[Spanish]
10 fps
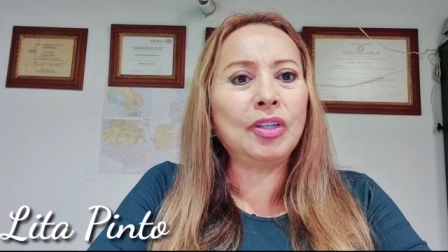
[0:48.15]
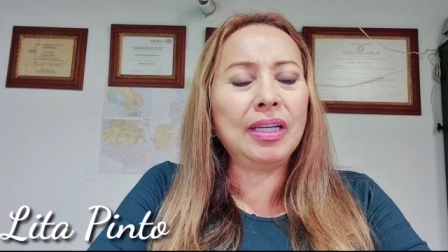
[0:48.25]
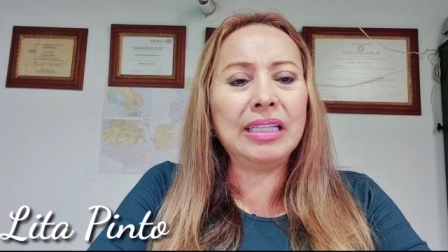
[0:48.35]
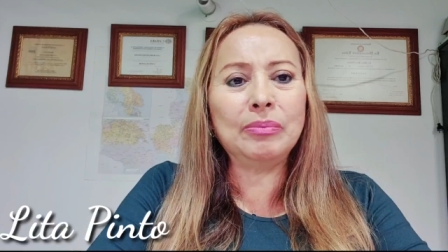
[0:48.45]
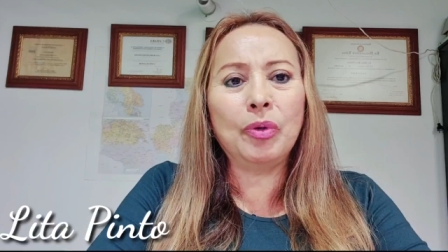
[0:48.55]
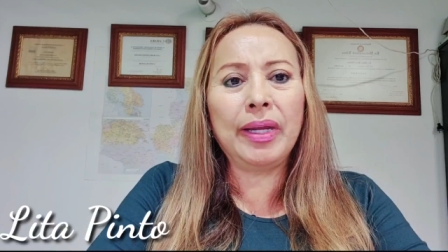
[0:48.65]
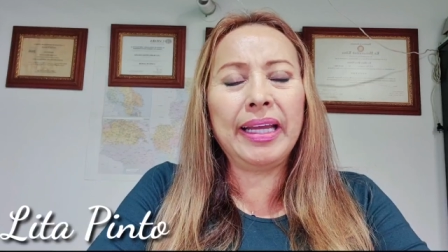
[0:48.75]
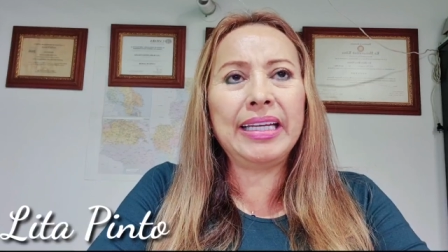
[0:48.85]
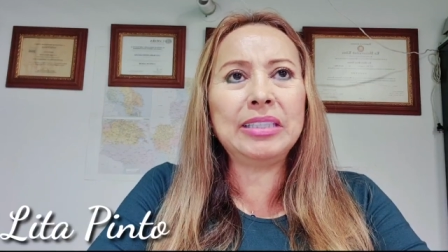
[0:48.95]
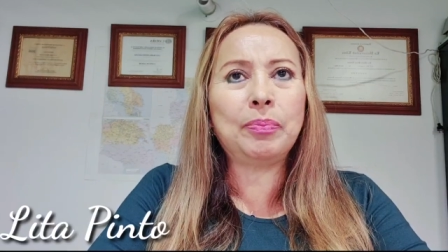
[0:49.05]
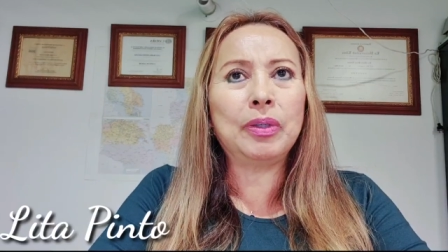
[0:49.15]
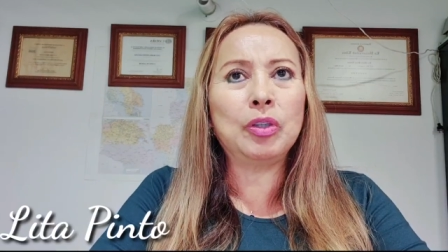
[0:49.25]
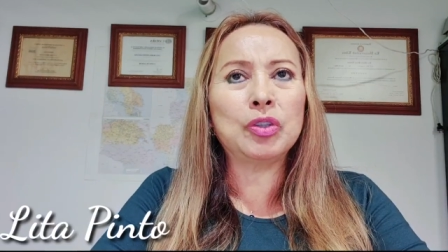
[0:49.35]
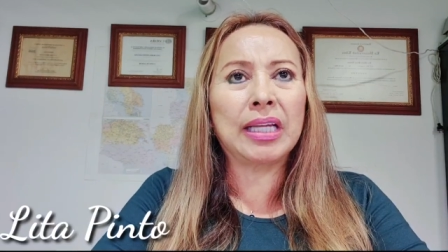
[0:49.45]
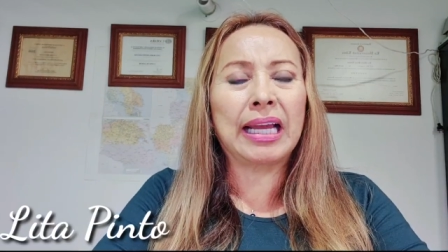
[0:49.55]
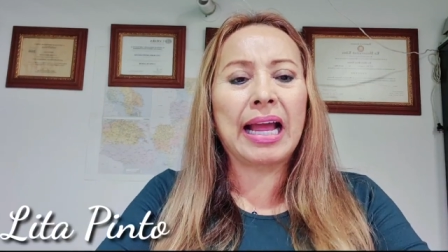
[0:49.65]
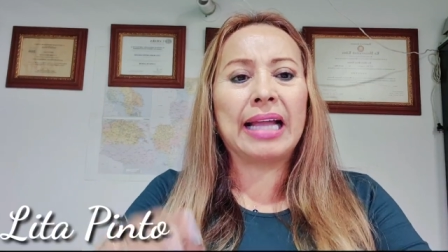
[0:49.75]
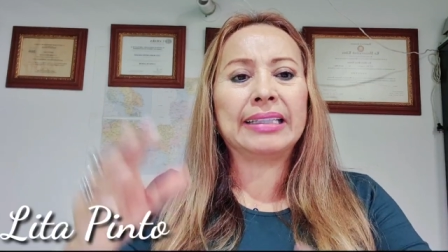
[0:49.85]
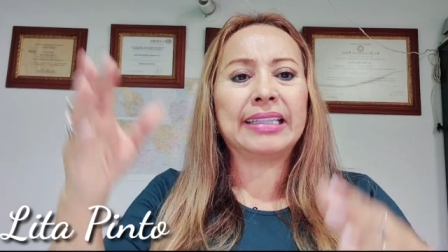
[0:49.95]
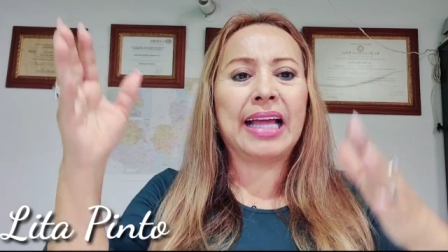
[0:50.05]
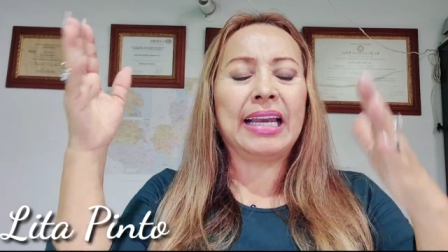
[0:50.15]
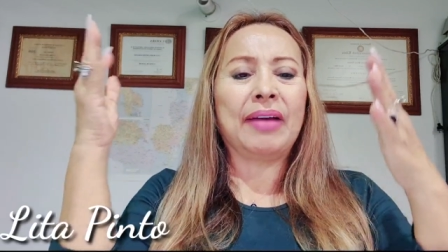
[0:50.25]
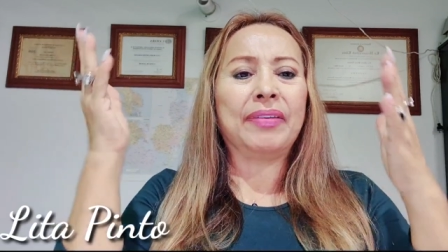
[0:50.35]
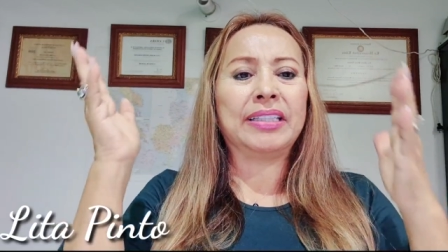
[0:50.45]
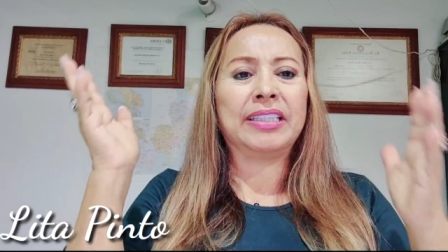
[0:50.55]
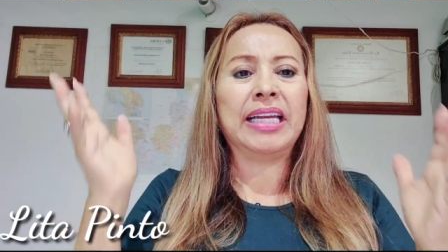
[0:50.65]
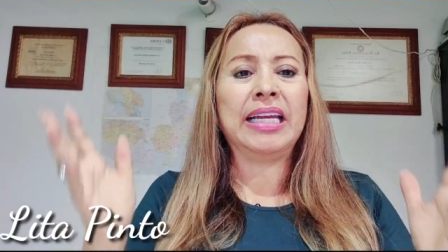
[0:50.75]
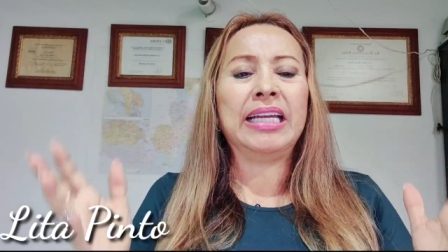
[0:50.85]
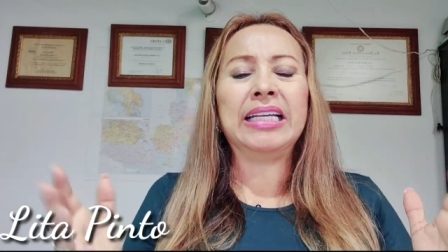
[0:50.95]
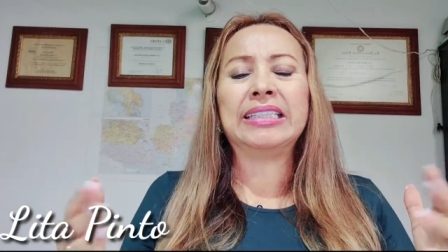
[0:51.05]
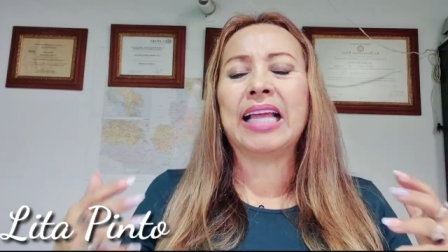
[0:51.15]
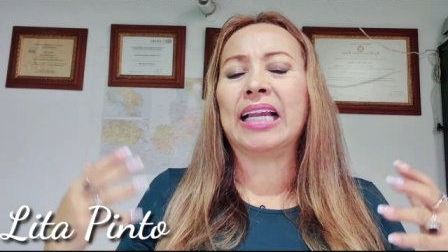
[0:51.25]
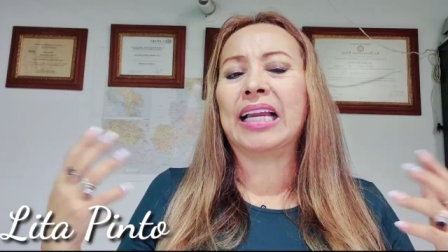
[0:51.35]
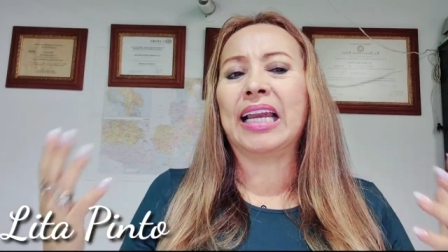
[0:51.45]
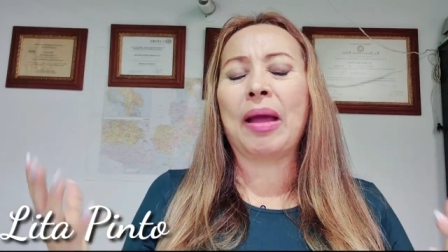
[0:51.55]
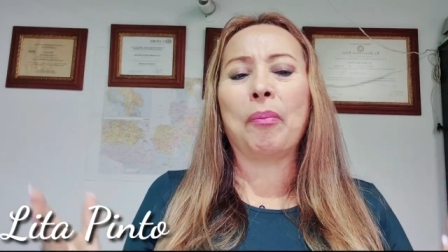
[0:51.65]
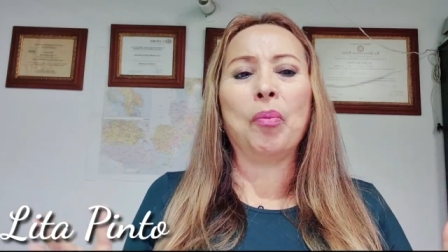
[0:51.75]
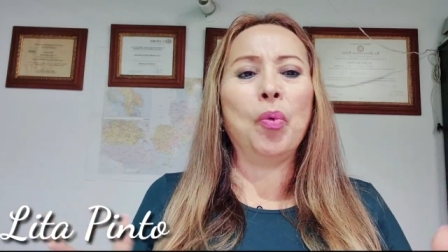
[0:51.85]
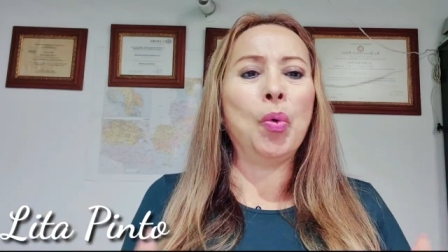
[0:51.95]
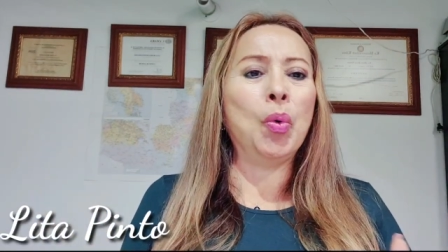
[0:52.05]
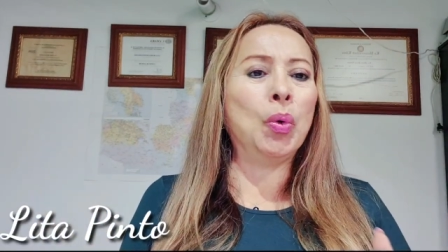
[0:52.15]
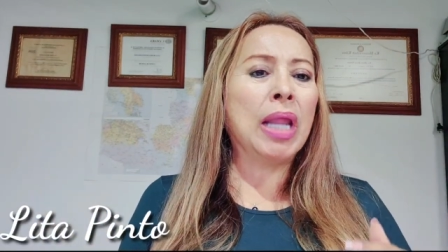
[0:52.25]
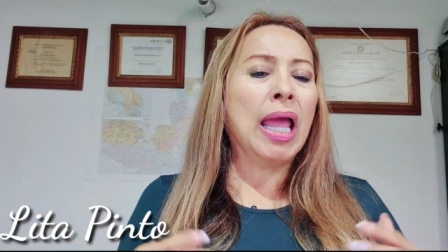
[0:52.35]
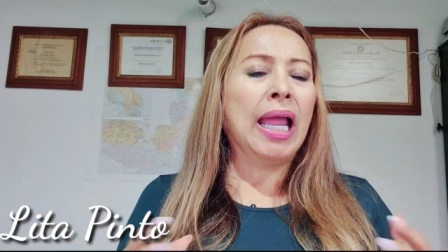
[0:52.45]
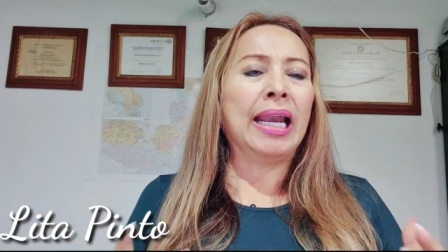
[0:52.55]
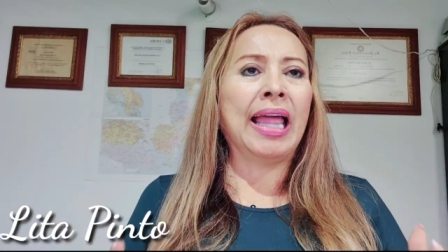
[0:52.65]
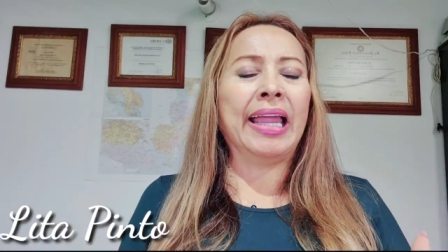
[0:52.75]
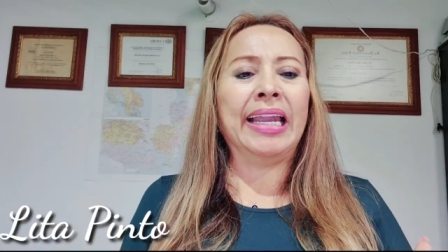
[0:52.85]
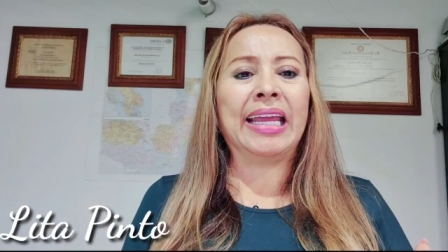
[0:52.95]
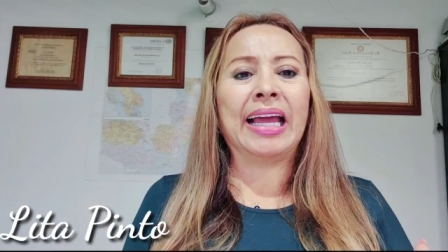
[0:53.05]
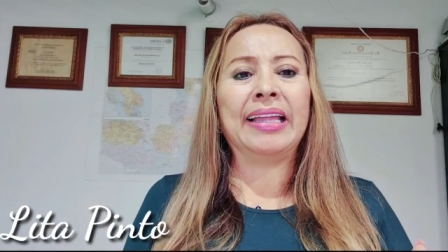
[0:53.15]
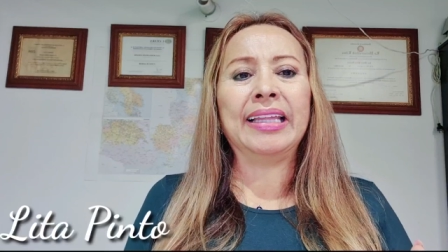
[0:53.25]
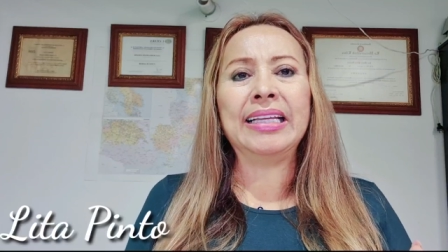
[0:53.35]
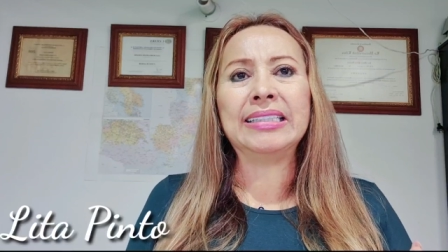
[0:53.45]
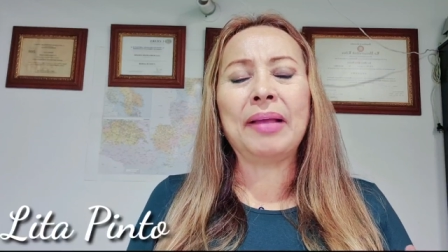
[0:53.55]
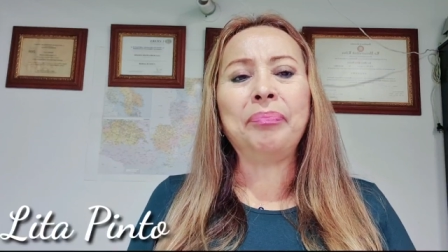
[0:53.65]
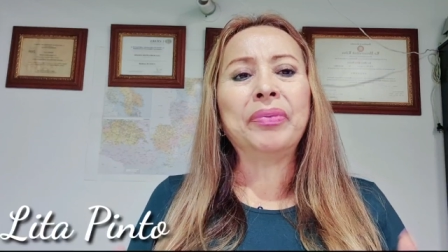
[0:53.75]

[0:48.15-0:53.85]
todas las mujeres pues nos encanta la belleza, el amor, la delicadeza